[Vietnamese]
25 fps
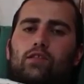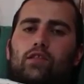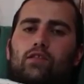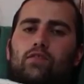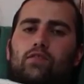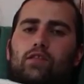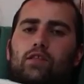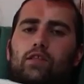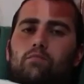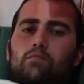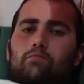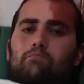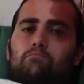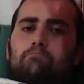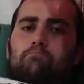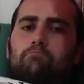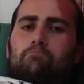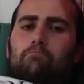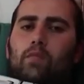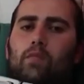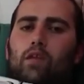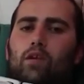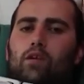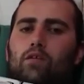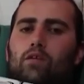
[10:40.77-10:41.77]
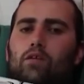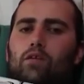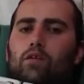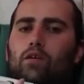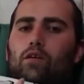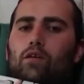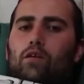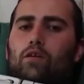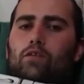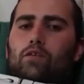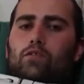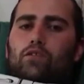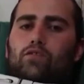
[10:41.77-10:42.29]
Động cơ chiến thắng của
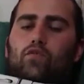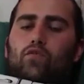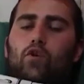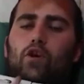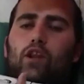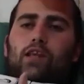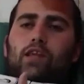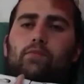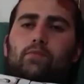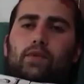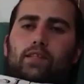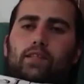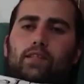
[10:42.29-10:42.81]
tôi rất lớn